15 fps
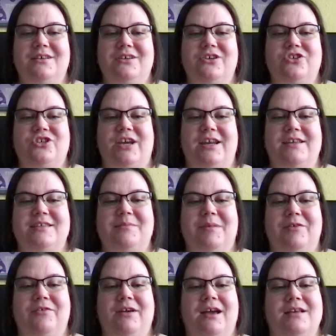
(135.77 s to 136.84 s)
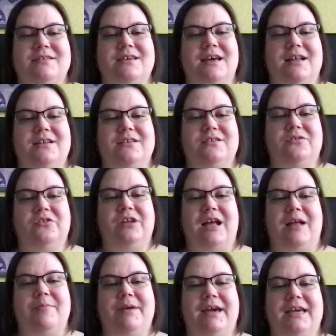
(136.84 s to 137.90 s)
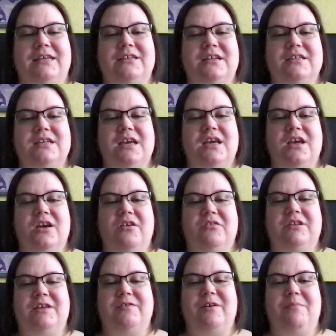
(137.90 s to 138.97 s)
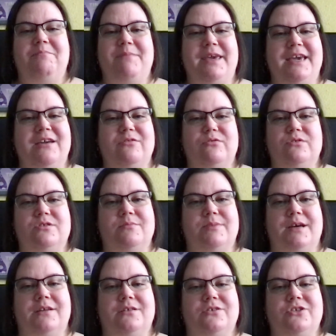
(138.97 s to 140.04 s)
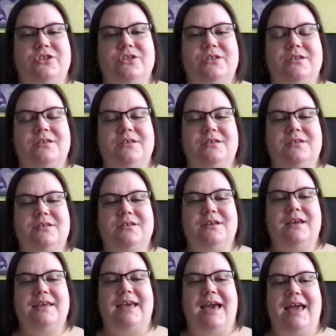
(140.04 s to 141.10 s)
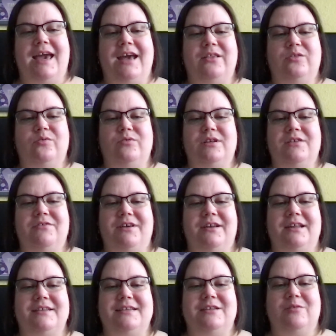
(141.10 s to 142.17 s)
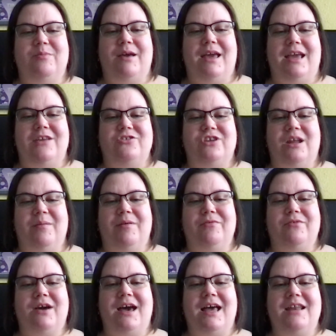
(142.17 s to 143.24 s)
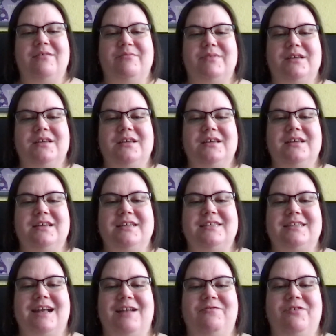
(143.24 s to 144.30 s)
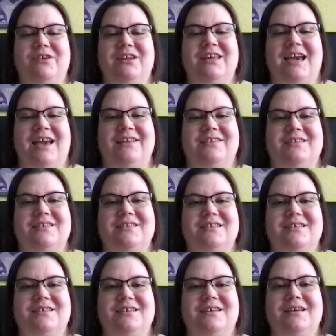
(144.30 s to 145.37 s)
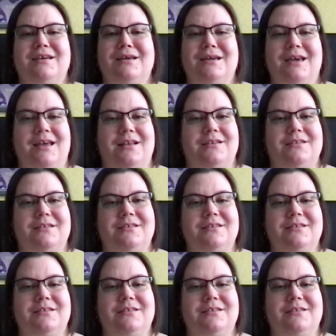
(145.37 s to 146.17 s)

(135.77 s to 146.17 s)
Shane ist am Anfang eiskalt, total berechnend und einfach mega unsympathisch. Ja, er hat dunkle Fantasien über Angel, aber vor allem ist er halt wirklich eins. Kalt.